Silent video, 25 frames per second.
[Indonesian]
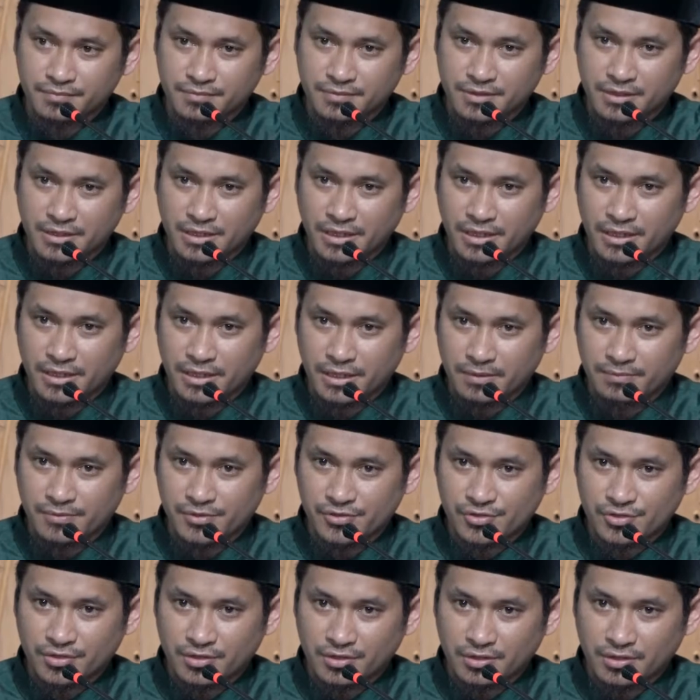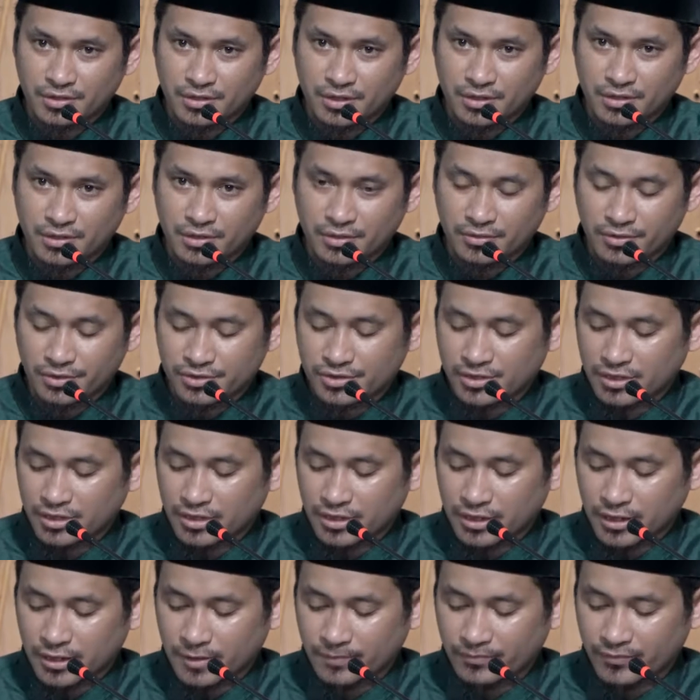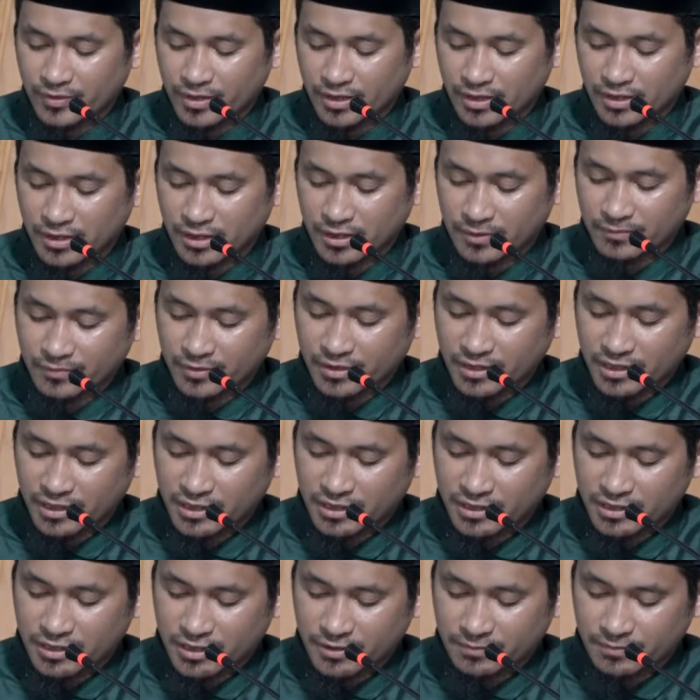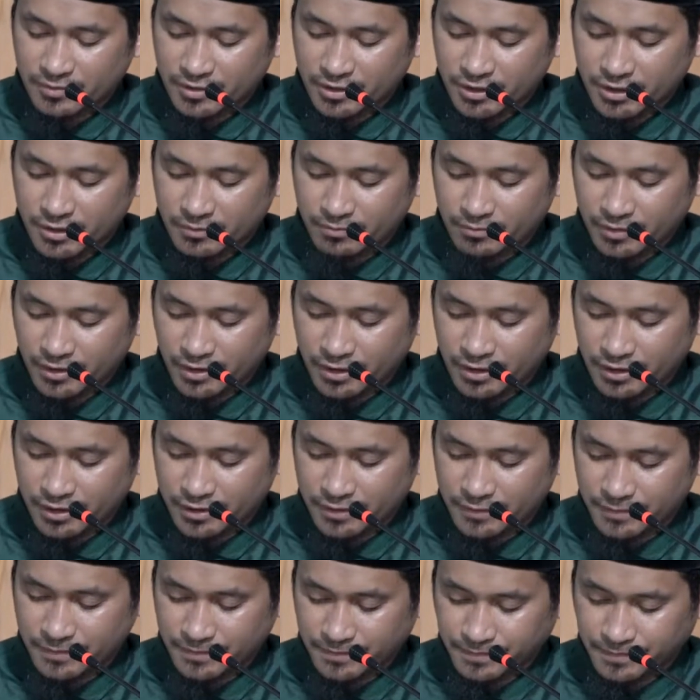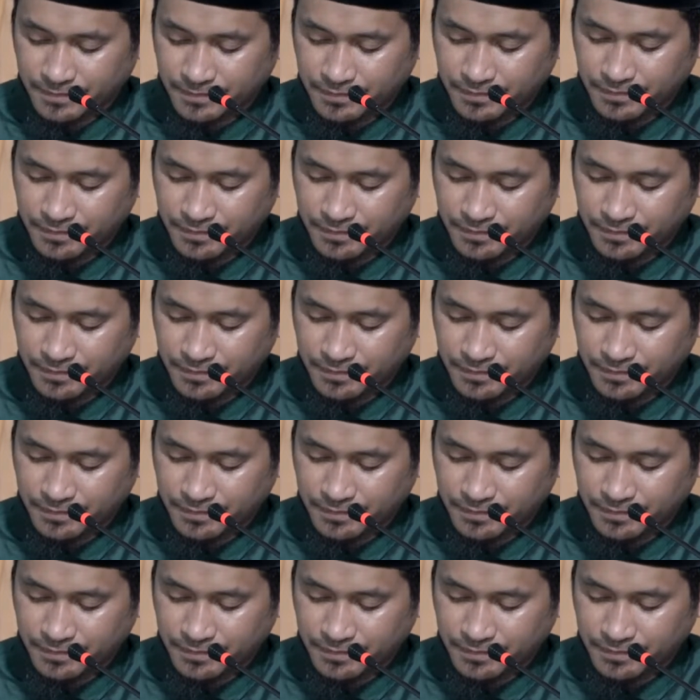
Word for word: dengan Nabi Shallallahu Alaihi Wasallam dalam keadaan beriman